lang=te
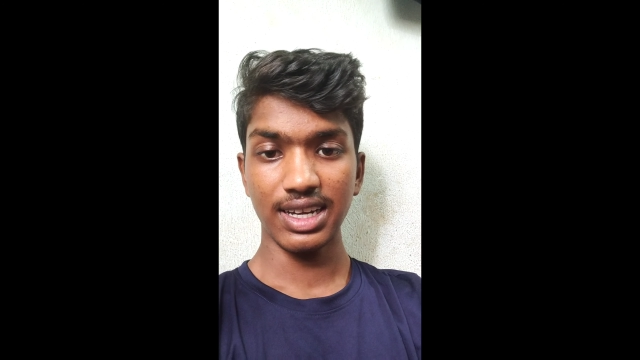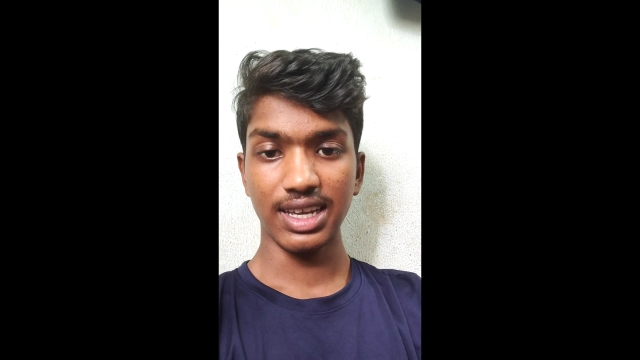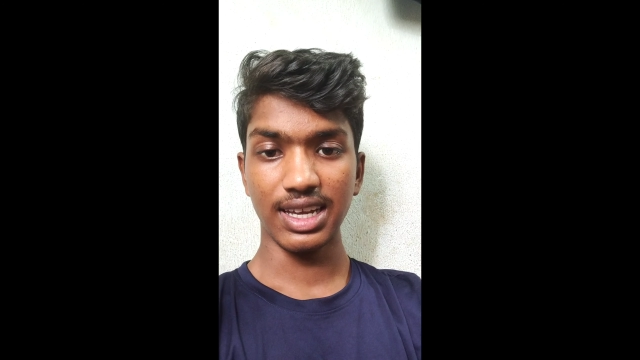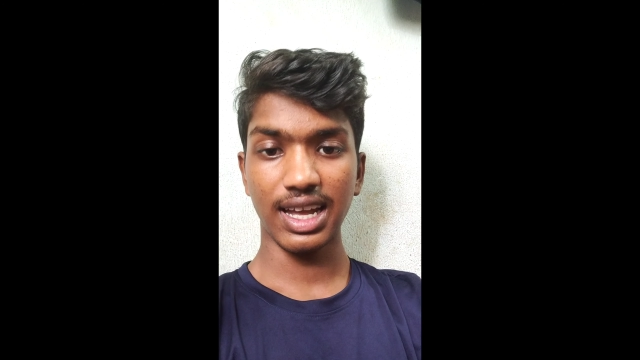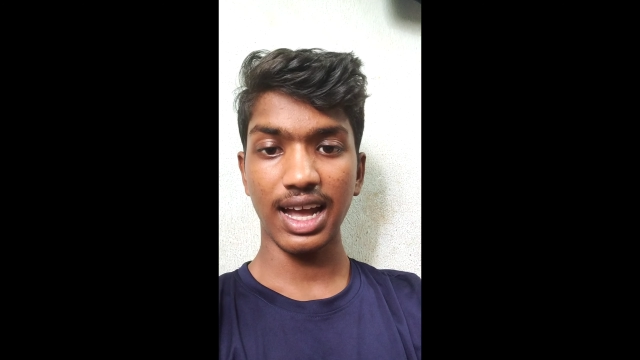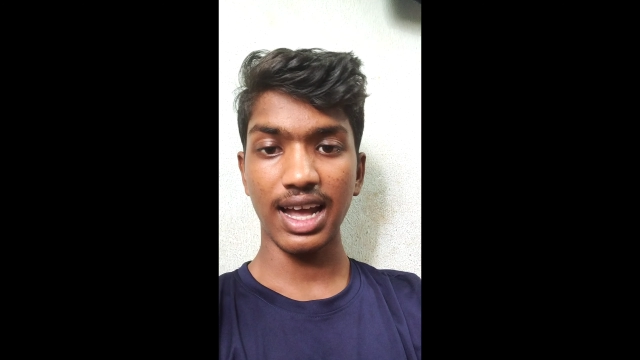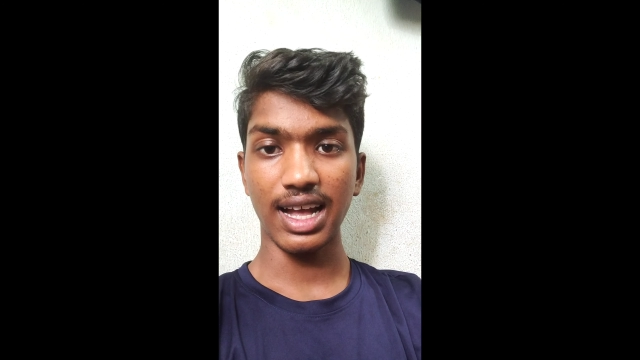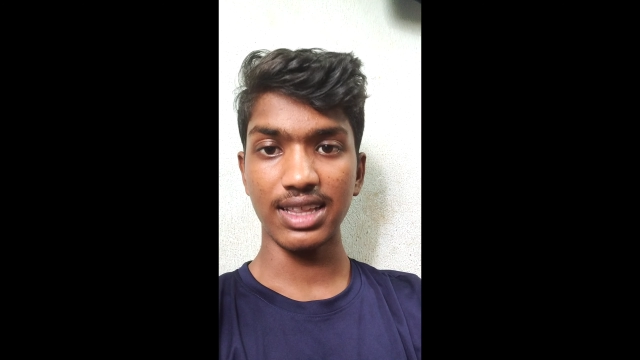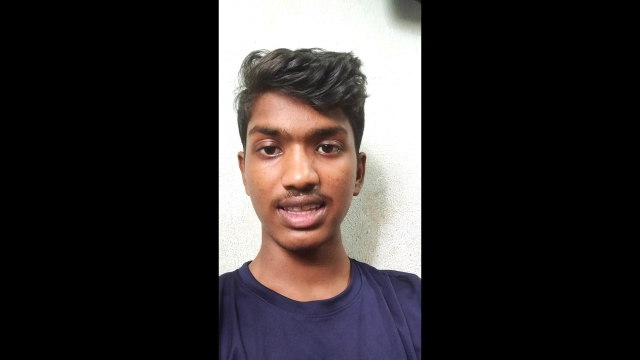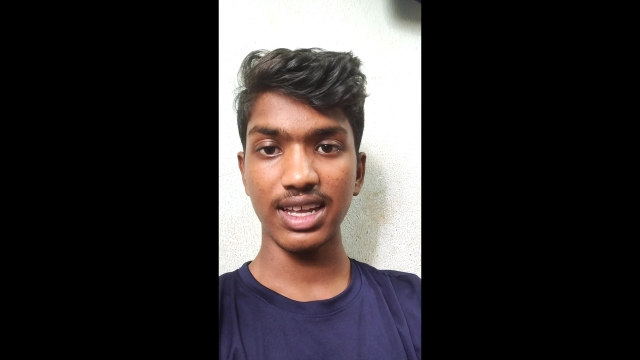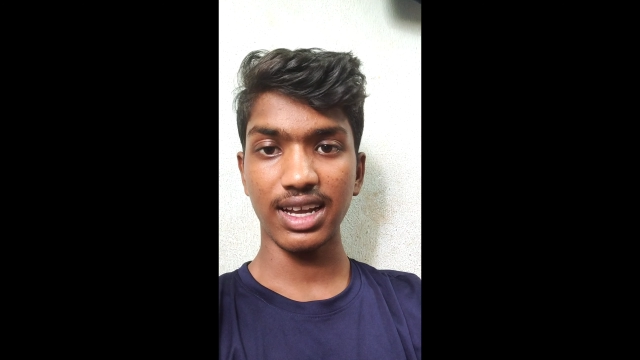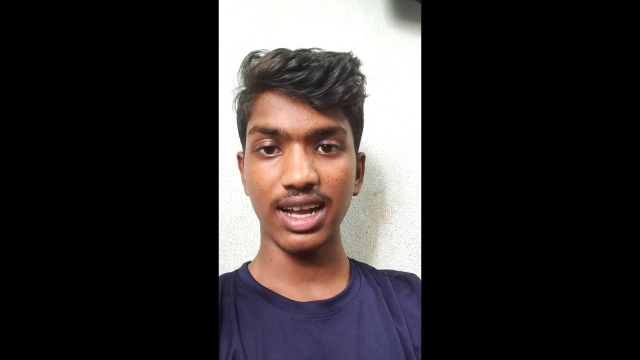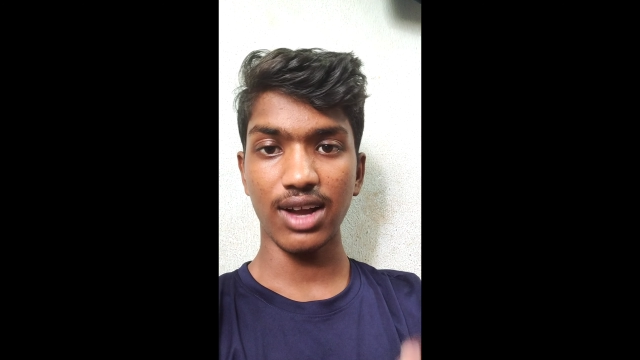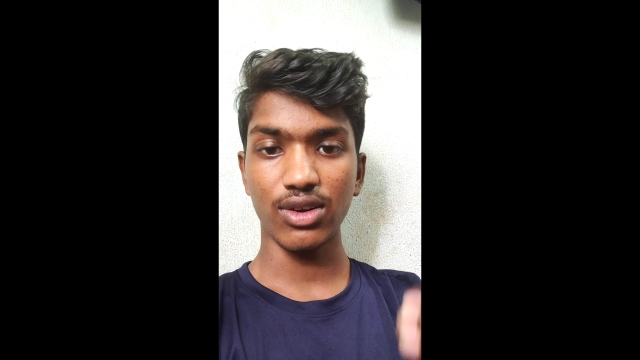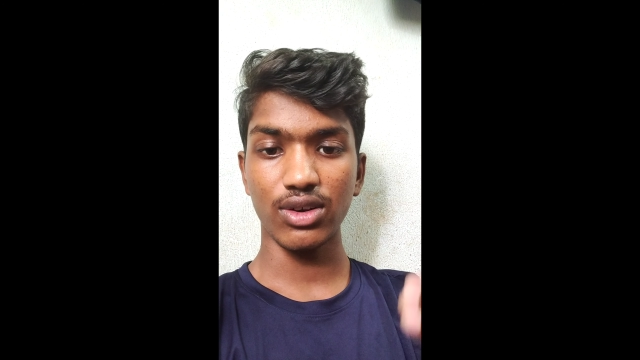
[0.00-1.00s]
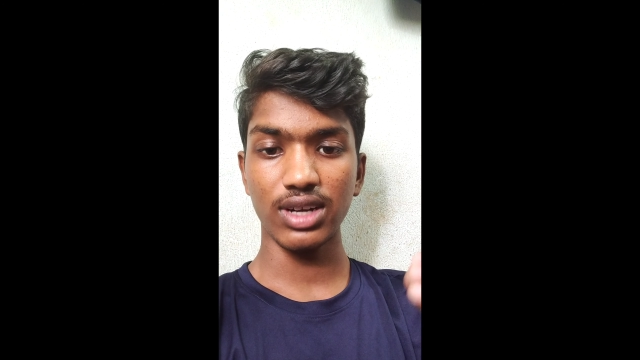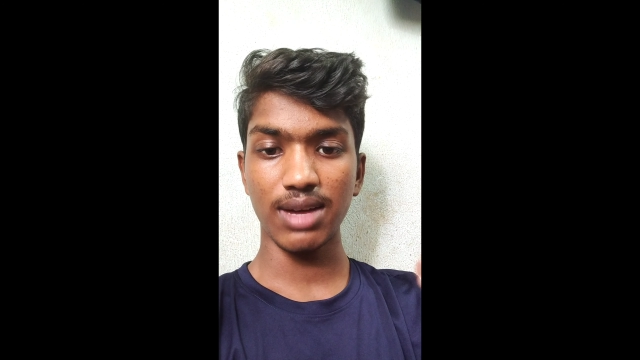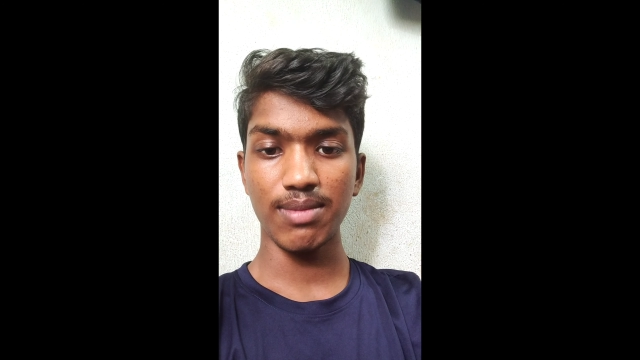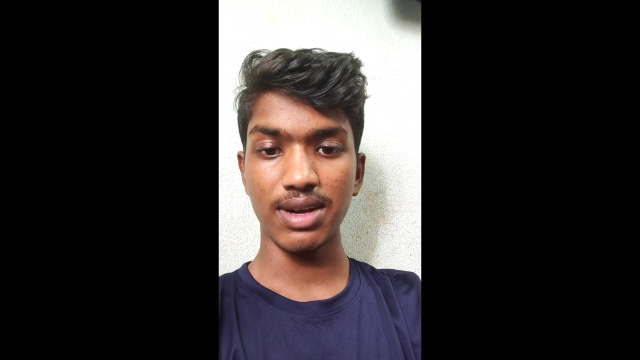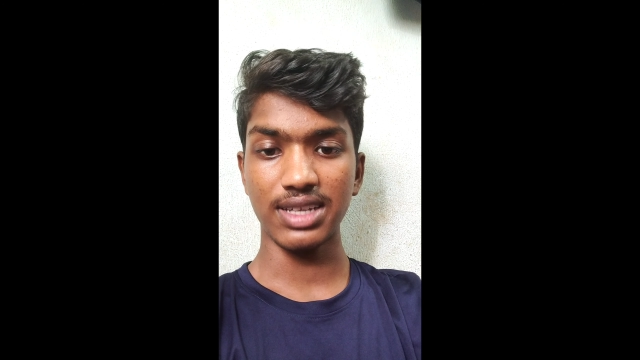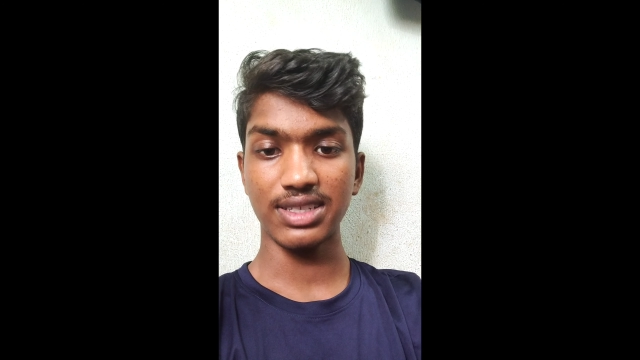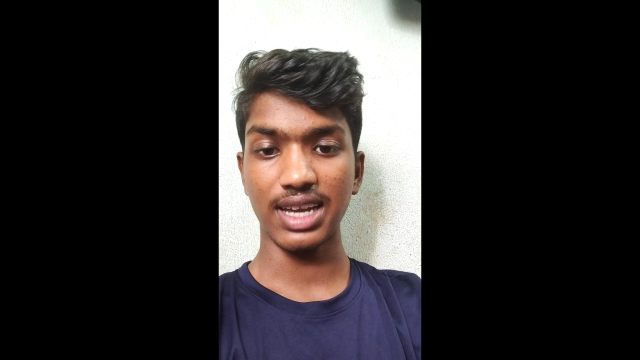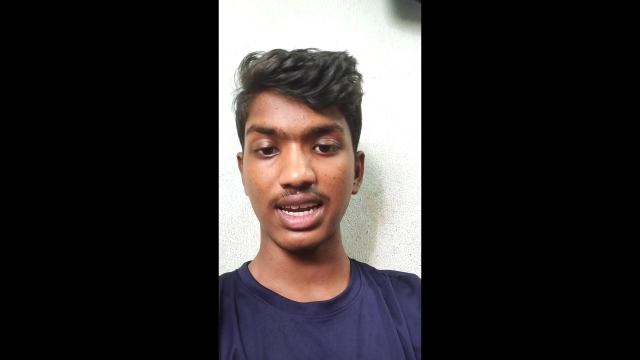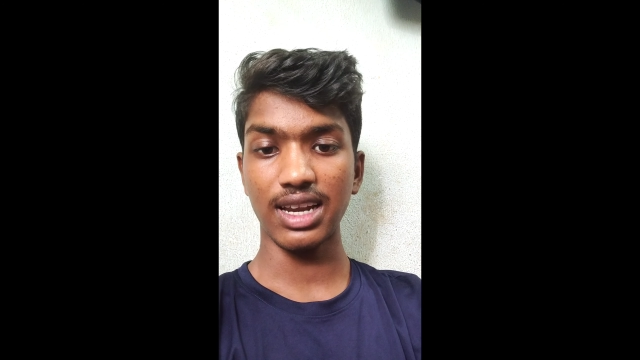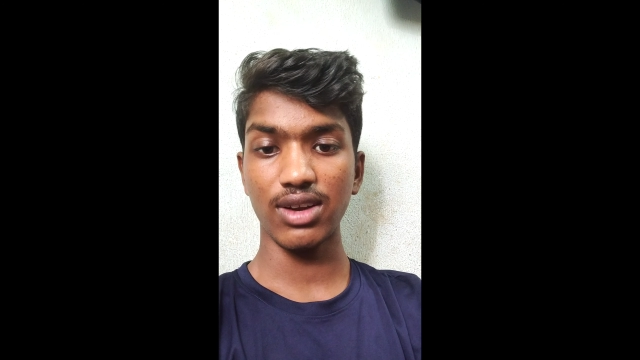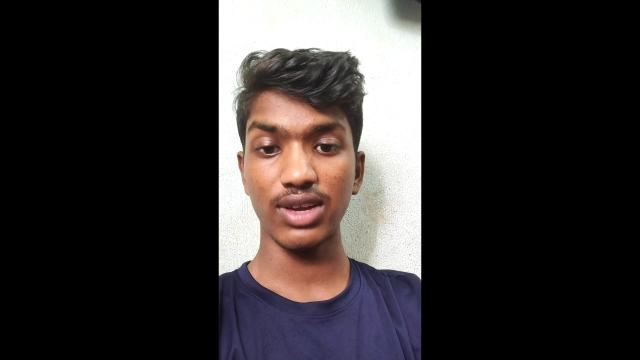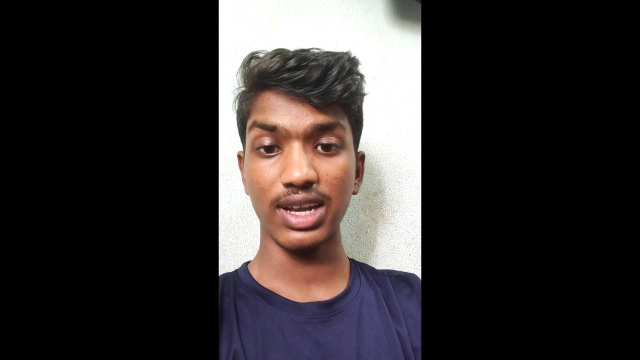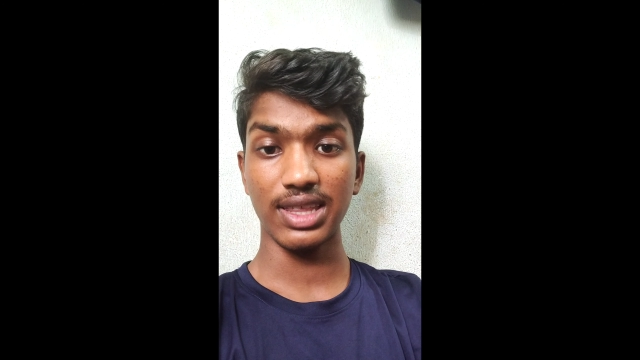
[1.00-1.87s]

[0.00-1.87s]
ఇంకా అంతేకాకుండా మన ఛానల్లో